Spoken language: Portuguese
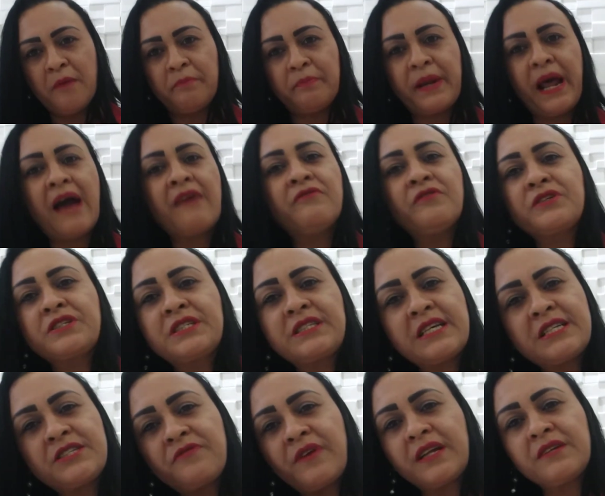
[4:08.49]
para
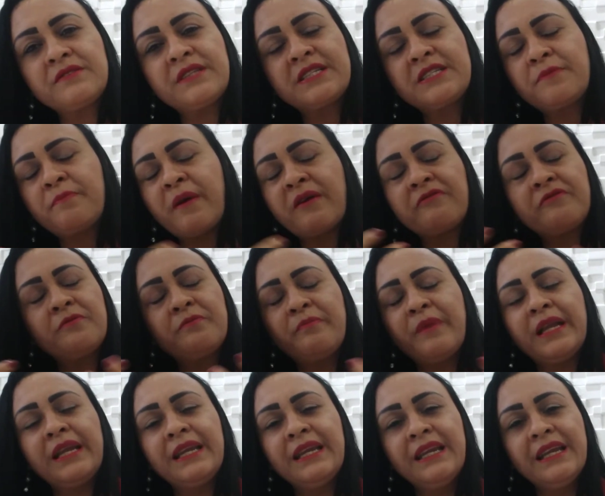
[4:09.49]
vocês, falando desse perfume
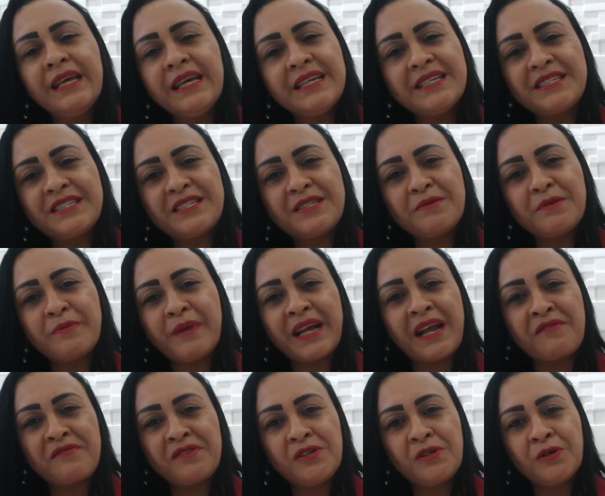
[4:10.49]
belíssimo,
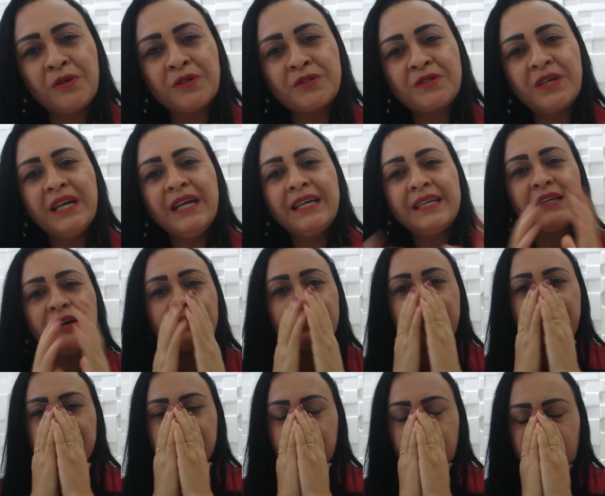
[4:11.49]
maravilhoso. E eu
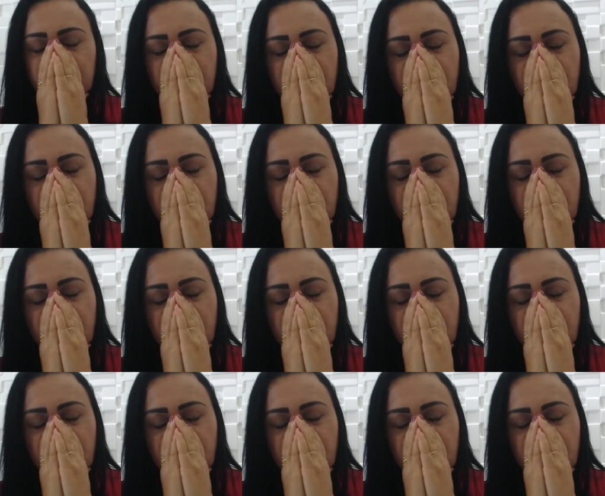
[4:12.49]
deixo